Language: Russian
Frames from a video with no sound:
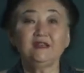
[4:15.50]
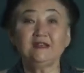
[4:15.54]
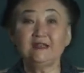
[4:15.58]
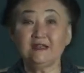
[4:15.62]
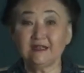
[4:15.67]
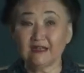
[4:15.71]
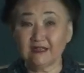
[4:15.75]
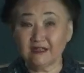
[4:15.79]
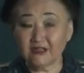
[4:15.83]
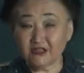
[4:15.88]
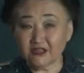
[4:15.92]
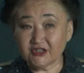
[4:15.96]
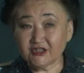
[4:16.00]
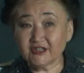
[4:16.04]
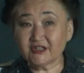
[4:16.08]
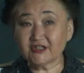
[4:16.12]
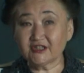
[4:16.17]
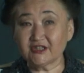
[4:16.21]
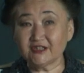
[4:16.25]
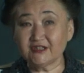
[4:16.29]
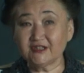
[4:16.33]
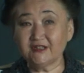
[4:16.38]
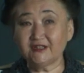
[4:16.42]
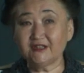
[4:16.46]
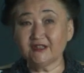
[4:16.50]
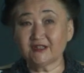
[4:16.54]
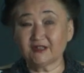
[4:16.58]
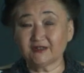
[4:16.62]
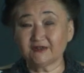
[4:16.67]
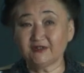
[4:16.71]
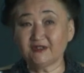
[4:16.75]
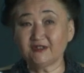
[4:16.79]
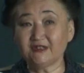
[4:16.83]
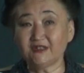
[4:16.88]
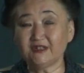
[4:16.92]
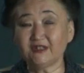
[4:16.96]
И Алишер
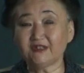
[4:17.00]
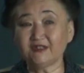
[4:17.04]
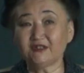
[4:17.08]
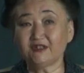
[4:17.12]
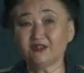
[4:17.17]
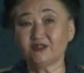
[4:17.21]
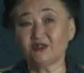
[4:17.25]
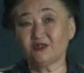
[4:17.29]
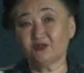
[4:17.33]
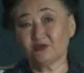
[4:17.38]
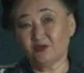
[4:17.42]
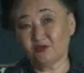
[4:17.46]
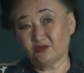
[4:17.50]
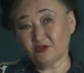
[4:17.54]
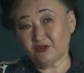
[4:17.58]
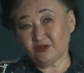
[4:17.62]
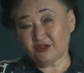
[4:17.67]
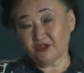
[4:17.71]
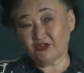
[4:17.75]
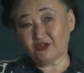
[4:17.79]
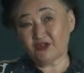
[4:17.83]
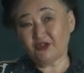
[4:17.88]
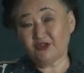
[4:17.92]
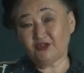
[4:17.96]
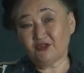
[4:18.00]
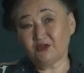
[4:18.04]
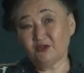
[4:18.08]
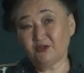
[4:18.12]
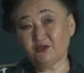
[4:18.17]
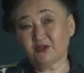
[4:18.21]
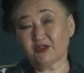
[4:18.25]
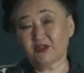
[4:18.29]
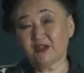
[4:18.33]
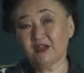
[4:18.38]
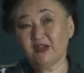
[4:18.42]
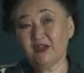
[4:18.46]
Жадигеров, интересно, что он
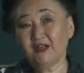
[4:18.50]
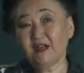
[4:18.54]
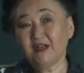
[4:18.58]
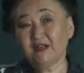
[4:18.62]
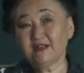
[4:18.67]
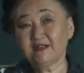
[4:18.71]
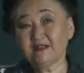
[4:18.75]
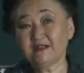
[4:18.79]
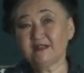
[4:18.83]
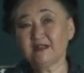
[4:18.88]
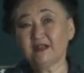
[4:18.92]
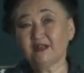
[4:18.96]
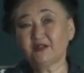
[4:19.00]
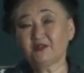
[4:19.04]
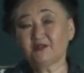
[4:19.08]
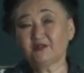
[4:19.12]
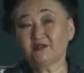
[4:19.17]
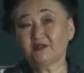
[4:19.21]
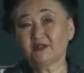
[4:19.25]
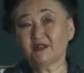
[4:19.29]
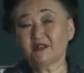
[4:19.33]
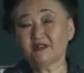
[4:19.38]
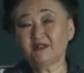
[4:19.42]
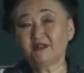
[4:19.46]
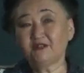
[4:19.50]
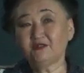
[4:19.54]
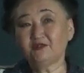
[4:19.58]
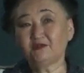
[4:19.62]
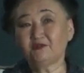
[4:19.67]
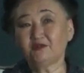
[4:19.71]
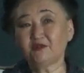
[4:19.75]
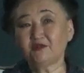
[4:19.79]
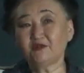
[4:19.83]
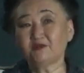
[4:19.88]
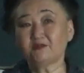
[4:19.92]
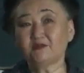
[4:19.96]
режиссер, снял эту картину,
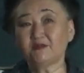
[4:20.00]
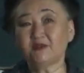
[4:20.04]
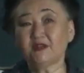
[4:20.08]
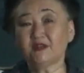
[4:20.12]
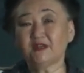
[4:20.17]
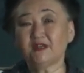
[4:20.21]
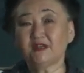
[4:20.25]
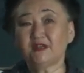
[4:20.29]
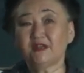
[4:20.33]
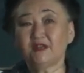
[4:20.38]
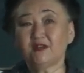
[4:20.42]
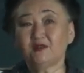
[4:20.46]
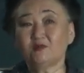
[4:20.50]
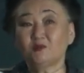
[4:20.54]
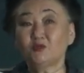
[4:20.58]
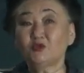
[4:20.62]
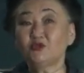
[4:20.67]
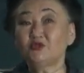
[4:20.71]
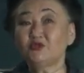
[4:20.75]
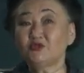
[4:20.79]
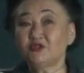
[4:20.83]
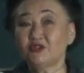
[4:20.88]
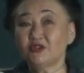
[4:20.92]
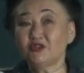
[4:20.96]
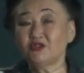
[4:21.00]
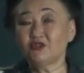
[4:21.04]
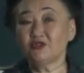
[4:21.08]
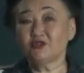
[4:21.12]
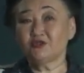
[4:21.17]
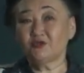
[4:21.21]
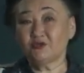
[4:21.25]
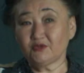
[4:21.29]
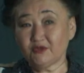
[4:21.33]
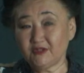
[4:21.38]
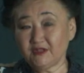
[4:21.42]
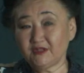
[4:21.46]
в общем-то, будучи еще
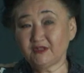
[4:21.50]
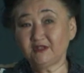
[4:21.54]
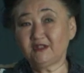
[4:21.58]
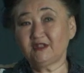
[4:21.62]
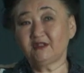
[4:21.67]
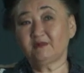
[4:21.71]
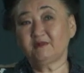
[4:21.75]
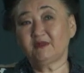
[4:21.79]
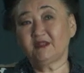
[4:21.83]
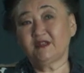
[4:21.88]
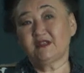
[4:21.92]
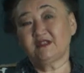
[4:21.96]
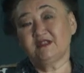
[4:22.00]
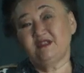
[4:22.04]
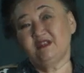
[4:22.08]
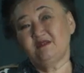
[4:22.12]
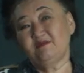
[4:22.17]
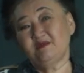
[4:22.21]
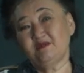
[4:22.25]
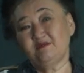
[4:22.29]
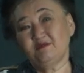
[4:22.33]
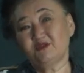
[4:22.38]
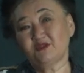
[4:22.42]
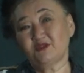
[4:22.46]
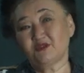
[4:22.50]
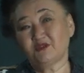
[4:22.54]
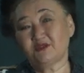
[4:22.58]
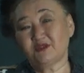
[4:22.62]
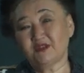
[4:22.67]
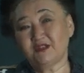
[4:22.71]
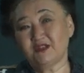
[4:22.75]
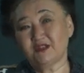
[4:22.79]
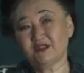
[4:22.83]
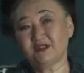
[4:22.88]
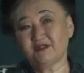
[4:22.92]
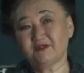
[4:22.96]
студентом Академии имени
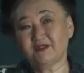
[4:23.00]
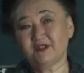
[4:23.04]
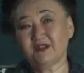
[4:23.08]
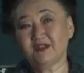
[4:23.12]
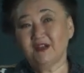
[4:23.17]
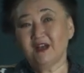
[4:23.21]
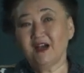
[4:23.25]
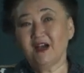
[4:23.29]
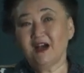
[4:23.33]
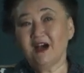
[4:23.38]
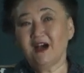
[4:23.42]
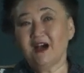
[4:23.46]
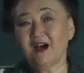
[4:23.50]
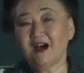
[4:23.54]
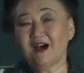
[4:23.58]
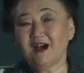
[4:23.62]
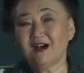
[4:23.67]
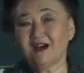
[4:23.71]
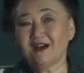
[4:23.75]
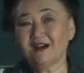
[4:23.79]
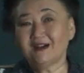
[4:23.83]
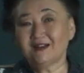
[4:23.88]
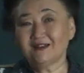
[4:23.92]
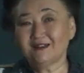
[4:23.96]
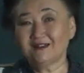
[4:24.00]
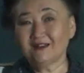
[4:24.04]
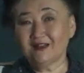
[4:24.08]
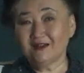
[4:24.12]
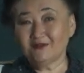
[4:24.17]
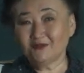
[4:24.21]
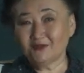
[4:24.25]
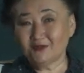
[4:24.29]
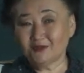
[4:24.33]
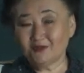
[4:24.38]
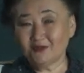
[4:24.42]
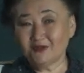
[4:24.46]
Жургенова. А
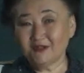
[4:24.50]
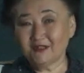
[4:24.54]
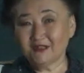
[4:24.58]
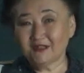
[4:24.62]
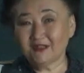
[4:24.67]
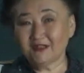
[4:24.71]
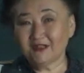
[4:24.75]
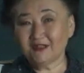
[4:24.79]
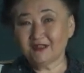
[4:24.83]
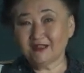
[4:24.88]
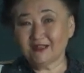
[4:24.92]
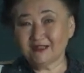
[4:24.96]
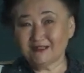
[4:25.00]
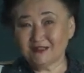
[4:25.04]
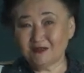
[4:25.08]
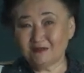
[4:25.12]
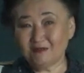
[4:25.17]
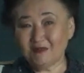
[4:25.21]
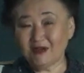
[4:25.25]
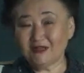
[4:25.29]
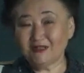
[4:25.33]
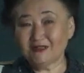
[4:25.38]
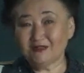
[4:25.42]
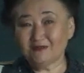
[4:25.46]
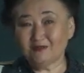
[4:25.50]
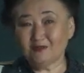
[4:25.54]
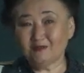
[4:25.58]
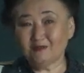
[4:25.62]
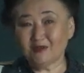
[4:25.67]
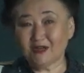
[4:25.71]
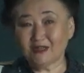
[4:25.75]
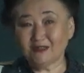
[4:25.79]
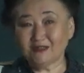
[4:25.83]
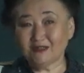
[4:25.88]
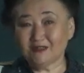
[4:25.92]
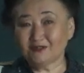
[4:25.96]
главную роль сыграл Азамат, его
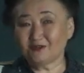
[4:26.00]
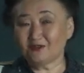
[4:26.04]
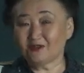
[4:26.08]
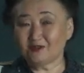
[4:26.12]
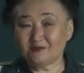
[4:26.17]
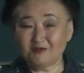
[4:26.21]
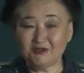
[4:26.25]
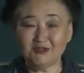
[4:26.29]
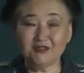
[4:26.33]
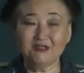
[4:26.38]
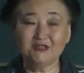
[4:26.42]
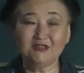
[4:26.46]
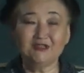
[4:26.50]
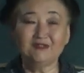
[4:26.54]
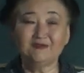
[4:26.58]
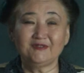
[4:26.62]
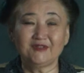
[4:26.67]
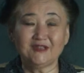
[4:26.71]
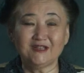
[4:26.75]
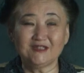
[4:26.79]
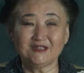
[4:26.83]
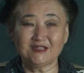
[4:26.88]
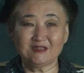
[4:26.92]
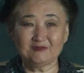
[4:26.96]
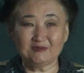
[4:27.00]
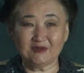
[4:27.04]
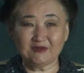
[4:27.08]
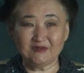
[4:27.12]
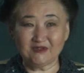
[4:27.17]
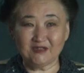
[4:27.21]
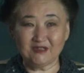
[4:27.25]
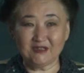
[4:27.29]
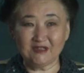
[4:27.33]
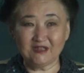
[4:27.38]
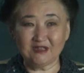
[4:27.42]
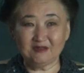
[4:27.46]
брат, который вообще не является
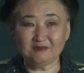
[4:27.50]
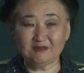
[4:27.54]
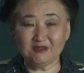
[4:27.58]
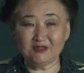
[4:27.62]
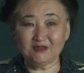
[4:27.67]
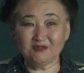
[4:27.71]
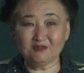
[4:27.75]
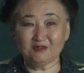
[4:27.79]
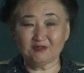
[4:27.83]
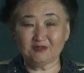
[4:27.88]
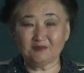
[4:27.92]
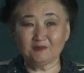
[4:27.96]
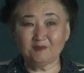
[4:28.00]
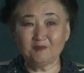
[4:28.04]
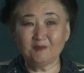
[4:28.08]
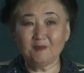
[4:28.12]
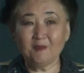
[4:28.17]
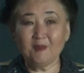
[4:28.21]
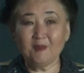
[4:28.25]
профессиональным актером.